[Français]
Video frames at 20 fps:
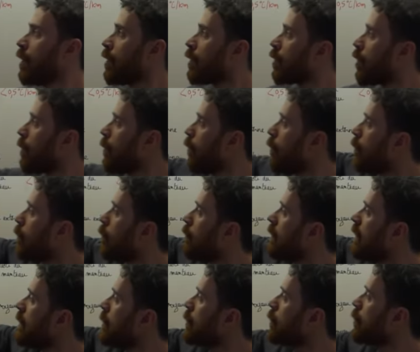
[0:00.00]
Comment on
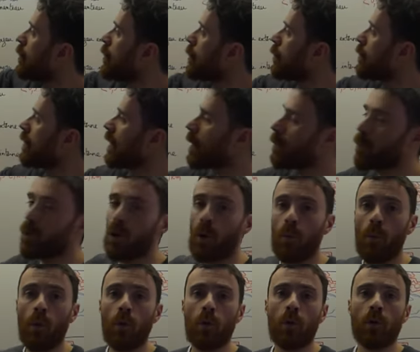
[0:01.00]
connaît ce géotherme
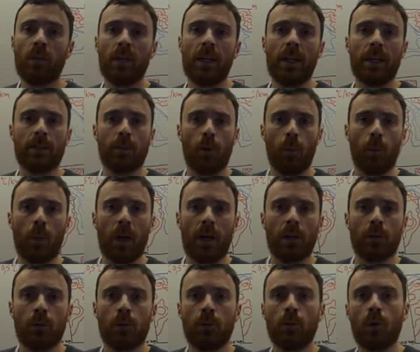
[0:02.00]
Comment on connaît la
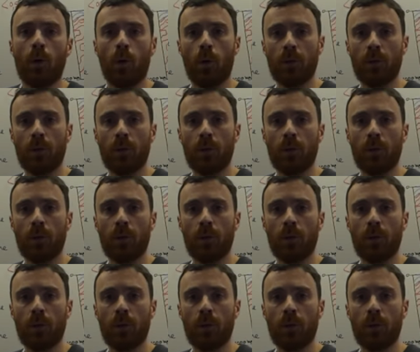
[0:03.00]
température